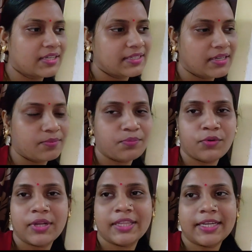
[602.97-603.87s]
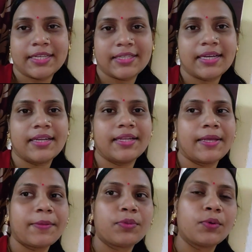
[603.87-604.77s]
और किचन पूरी तरह से क्लीन
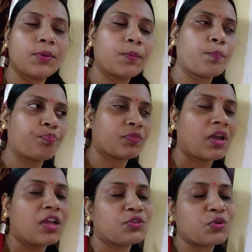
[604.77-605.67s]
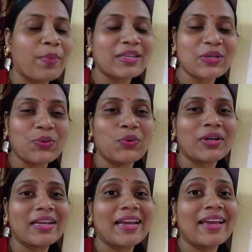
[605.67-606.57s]
है तो सुबह से
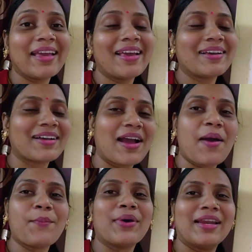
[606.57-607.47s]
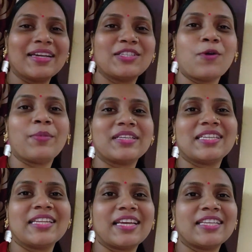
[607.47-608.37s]
उठ के काम पर लग जाओ
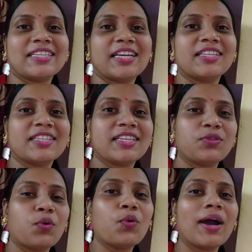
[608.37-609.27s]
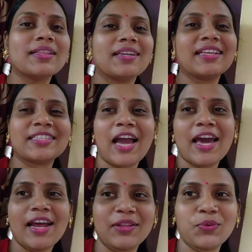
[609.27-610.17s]
मशीन के जैसा जैसे दो हाथ नहीं
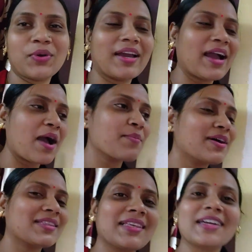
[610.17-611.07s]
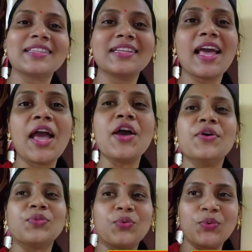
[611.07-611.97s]
चार हाथ हो गए काम करते करते ना
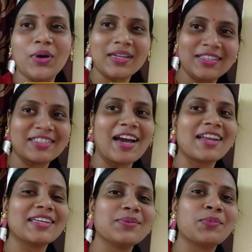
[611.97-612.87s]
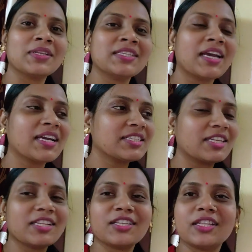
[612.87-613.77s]
दो हाथ चार हाथ बन जाएंगे
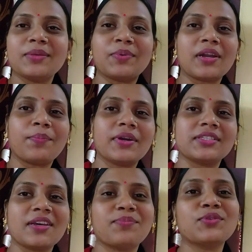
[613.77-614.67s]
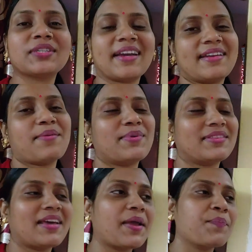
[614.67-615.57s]
जल्दी जल्दी पटापट सब कुछ करना
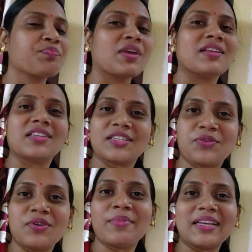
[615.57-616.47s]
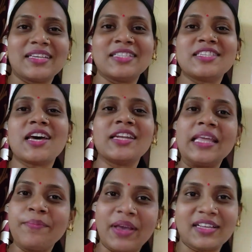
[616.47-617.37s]
पड़ता है जैसे कोई इंसान
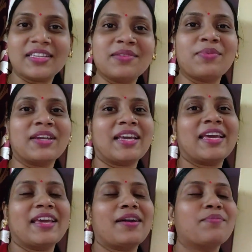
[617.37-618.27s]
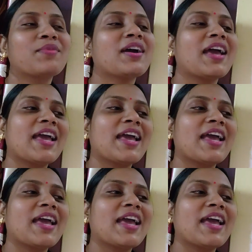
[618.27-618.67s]
नहीं मशीन बन गए हैं हम